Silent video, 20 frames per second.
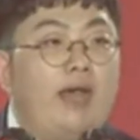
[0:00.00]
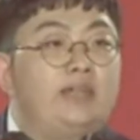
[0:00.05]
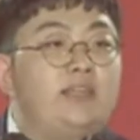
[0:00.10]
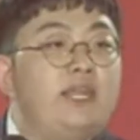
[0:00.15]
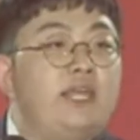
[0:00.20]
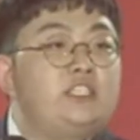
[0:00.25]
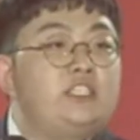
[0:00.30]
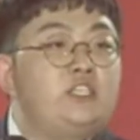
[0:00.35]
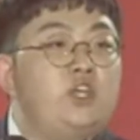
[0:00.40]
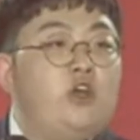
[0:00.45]

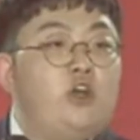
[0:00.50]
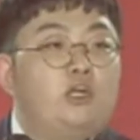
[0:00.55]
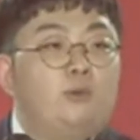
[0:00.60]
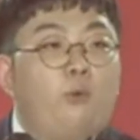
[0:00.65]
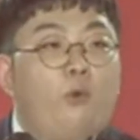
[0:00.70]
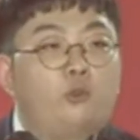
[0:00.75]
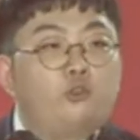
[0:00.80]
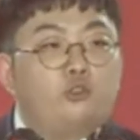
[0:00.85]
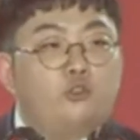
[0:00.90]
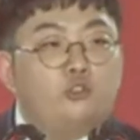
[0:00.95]
반대
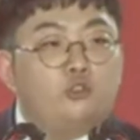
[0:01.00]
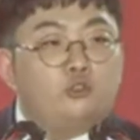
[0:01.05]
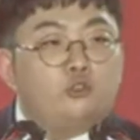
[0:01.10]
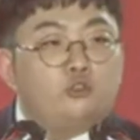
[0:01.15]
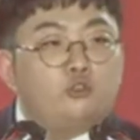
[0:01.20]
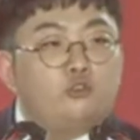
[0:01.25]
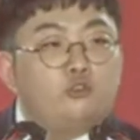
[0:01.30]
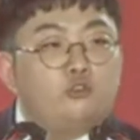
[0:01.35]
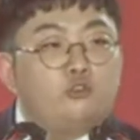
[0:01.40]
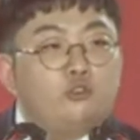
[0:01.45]
진영을 모두
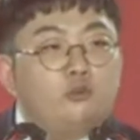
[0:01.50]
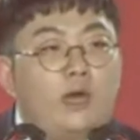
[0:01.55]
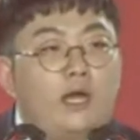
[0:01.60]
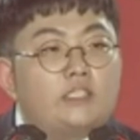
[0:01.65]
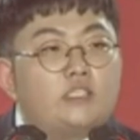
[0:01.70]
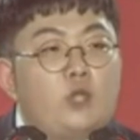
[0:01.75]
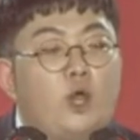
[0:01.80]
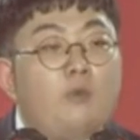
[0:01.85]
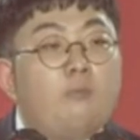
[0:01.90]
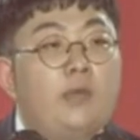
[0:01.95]

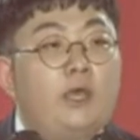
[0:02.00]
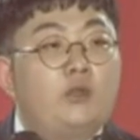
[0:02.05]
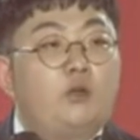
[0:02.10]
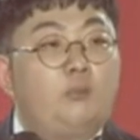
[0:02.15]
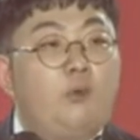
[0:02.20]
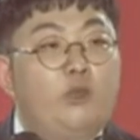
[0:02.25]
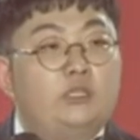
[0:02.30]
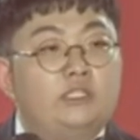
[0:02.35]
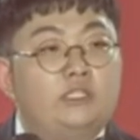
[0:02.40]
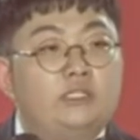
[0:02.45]
수구와
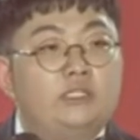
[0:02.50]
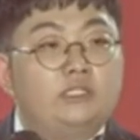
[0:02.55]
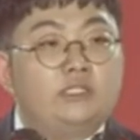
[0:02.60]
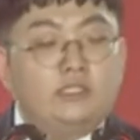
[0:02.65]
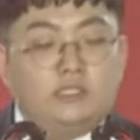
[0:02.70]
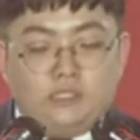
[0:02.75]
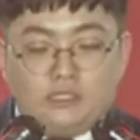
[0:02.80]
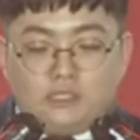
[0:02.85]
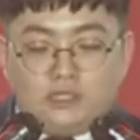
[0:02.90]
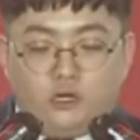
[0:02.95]
적폐로 모는
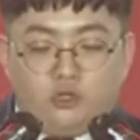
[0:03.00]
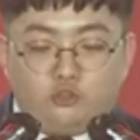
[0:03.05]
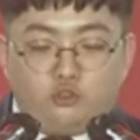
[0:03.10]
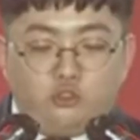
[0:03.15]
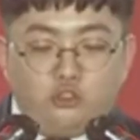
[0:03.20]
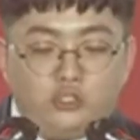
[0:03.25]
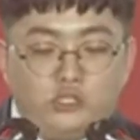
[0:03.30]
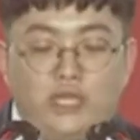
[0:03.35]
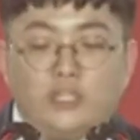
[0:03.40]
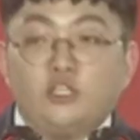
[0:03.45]
그런
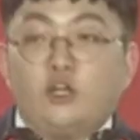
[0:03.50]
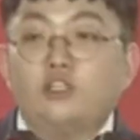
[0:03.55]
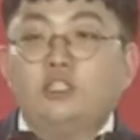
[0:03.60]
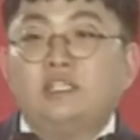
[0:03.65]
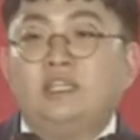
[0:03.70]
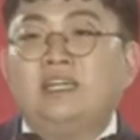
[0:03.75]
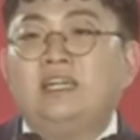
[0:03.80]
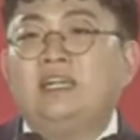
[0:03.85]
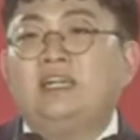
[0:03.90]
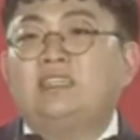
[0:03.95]
구태
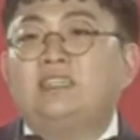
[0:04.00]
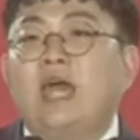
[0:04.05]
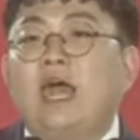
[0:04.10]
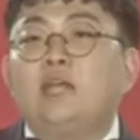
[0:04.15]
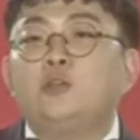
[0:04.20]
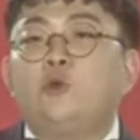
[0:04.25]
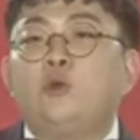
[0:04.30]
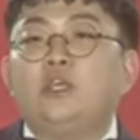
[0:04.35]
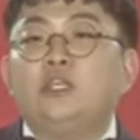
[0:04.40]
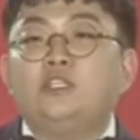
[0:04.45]
정치를
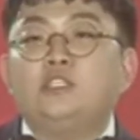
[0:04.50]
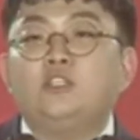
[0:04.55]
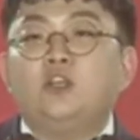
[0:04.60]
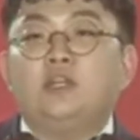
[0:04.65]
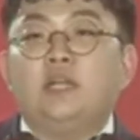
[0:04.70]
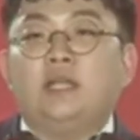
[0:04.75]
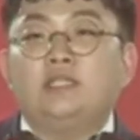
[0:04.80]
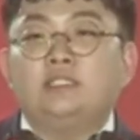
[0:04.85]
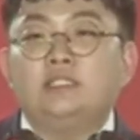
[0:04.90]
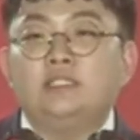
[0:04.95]
단호히
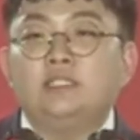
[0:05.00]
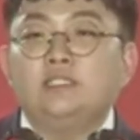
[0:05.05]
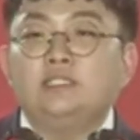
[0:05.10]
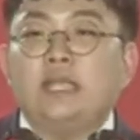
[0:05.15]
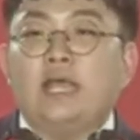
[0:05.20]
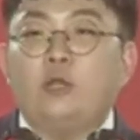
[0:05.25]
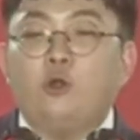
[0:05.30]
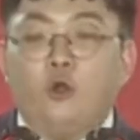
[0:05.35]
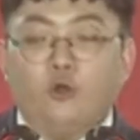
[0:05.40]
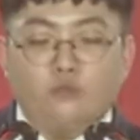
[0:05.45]
끊어내는
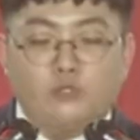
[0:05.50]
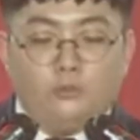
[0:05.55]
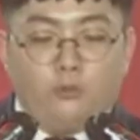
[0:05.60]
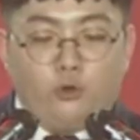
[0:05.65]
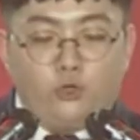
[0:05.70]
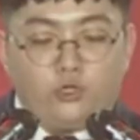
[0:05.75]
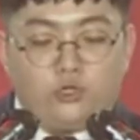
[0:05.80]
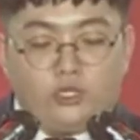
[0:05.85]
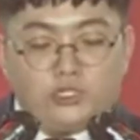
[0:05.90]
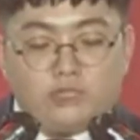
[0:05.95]
새로움을
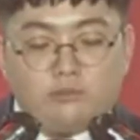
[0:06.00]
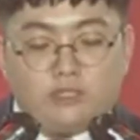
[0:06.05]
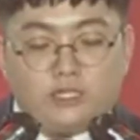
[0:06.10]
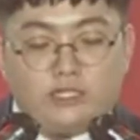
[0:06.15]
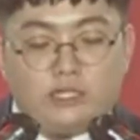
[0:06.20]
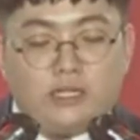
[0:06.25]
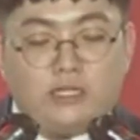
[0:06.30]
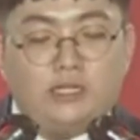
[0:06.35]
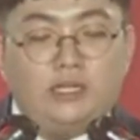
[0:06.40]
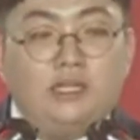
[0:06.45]
보일
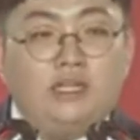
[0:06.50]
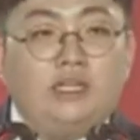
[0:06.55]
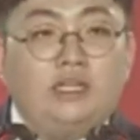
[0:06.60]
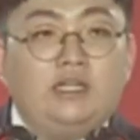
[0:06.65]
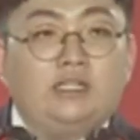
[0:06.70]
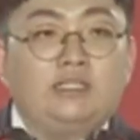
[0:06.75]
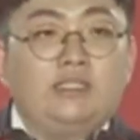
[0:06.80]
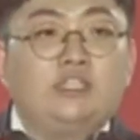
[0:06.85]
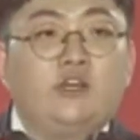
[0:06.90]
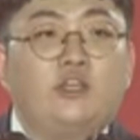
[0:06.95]
것입니다.
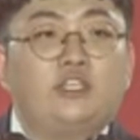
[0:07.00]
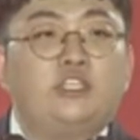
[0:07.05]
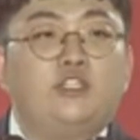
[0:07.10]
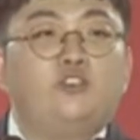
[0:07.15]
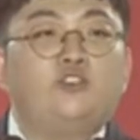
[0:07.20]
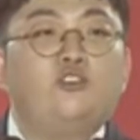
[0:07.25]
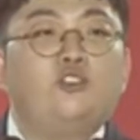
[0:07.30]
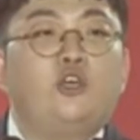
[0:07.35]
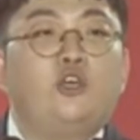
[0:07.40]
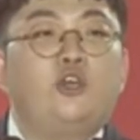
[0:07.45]

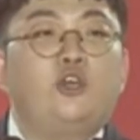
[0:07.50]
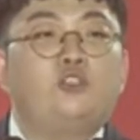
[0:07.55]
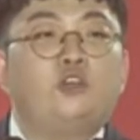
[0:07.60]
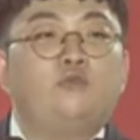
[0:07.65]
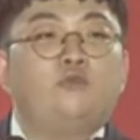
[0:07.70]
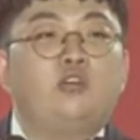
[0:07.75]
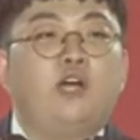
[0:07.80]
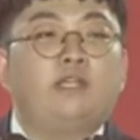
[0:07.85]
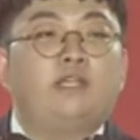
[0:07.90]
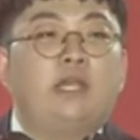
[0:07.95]
그것이 윤석열
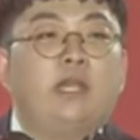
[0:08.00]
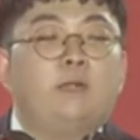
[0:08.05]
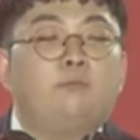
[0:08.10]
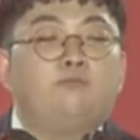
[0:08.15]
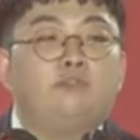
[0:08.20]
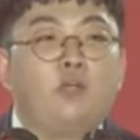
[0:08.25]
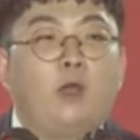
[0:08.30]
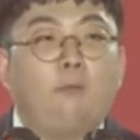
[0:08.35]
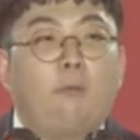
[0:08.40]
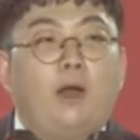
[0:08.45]
정부가 낼
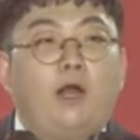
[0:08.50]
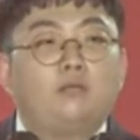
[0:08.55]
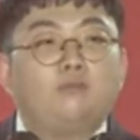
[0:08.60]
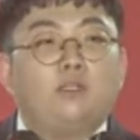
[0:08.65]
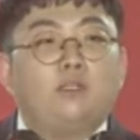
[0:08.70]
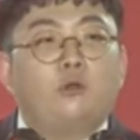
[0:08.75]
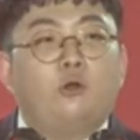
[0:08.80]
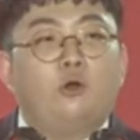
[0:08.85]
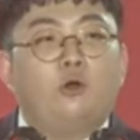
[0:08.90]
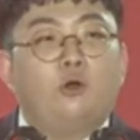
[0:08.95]

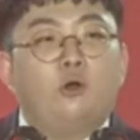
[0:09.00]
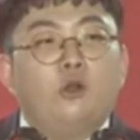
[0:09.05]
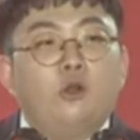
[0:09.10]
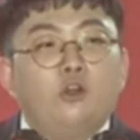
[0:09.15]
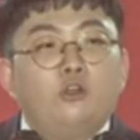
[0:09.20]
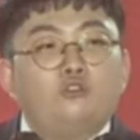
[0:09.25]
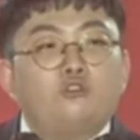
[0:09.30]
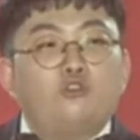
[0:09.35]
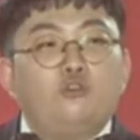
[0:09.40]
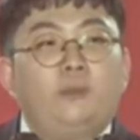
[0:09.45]
불협화음이고
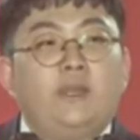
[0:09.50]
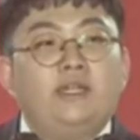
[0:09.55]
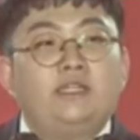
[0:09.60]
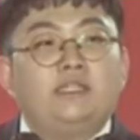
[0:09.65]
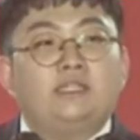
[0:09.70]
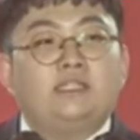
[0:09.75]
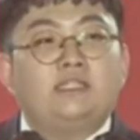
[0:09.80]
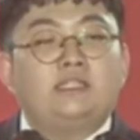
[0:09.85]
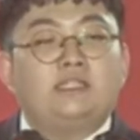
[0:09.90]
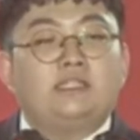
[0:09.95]

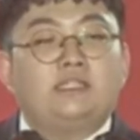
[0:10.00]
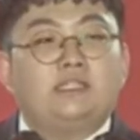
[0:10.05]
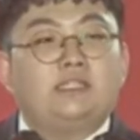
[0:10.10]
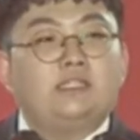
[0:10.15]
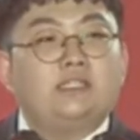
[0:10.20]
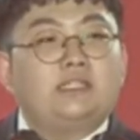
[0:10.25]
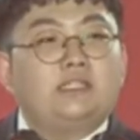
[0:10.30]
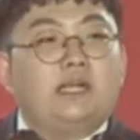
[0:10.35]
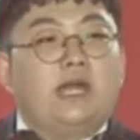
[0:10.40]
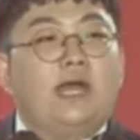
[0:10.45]
국민들은
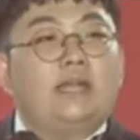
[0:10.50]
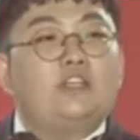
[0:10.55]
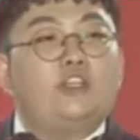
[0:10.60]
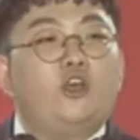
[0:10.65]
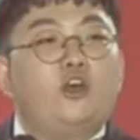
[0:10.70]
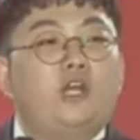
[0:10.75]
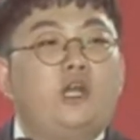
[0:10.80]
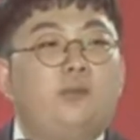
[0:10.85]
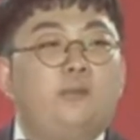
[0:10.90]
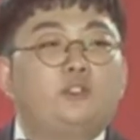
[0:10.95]
그
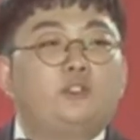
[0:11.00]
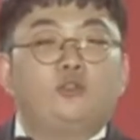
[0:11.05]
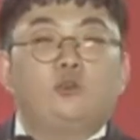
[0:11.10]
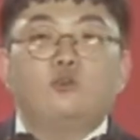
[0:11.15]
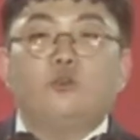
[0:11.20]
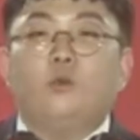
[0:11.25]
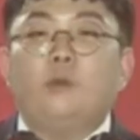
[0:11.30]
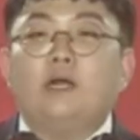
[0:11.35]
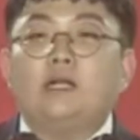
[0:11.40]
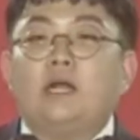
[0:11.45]

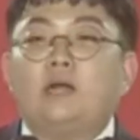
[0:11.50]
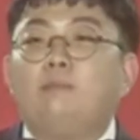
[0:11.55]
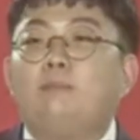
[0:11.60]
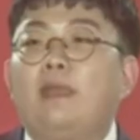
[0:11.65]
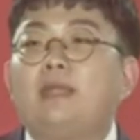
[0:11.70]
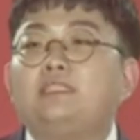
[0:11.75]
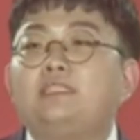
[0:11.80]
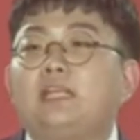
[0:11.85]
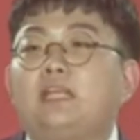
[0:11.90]
간결하면서도 소박한